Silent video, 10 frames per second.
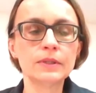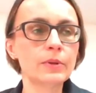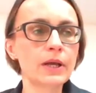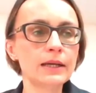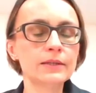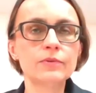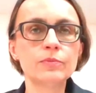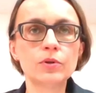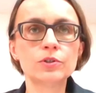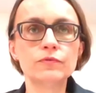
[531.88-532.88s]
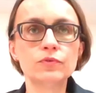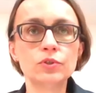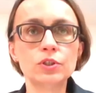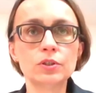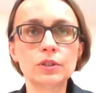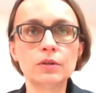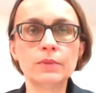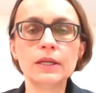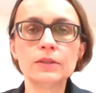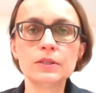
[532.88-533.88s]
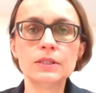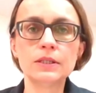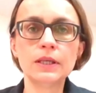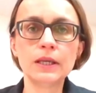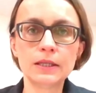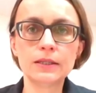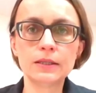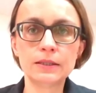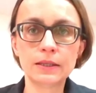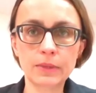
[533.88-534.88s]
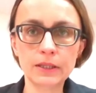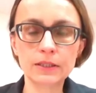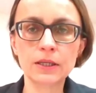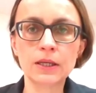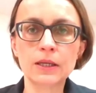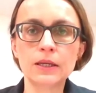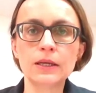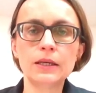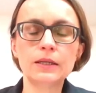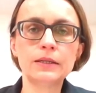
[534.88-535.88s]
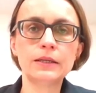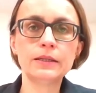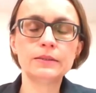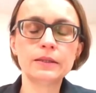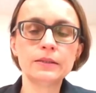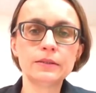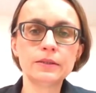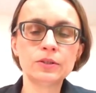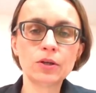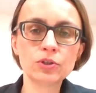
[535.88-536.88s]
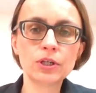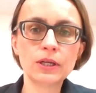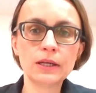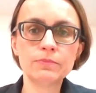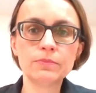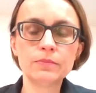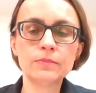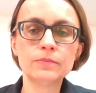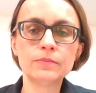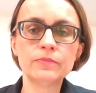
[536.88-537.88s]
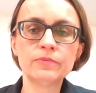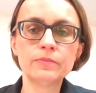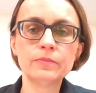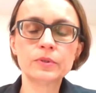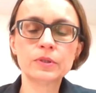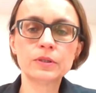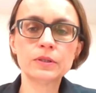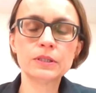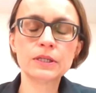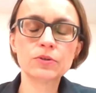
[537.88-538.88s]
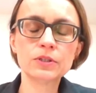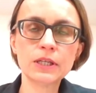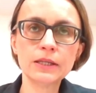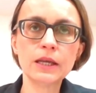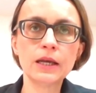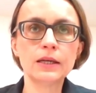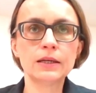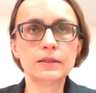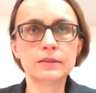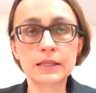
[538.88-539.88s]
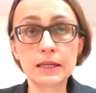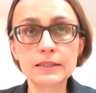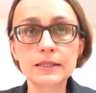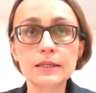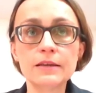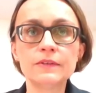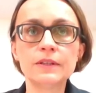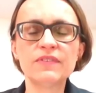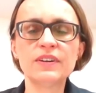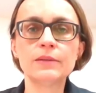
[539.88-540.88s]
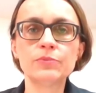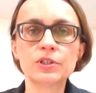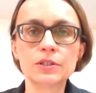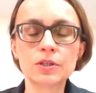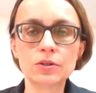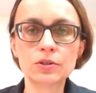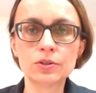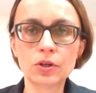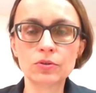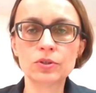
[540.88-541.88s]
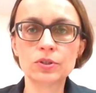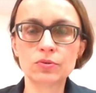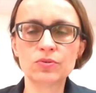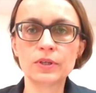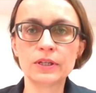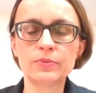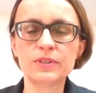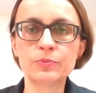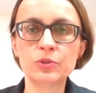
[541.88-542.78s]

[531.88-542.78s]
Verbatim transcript: jakby akt wyborczy w dniu 10 maja to jest jeden temat i to, że mm, zarządzenia, zalecenia wydawane przez rząd są jakby